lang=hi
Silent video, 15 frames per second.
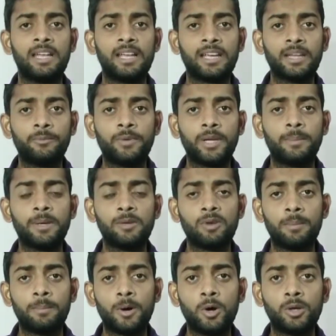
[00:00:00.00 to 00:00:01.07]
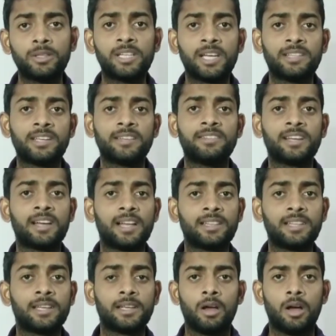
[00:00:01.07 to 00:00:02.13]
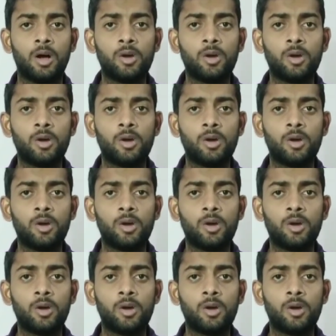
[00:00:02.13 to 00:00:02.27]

लेकिन फिर भी वह बहुत ही अच्छा सिखाते हैं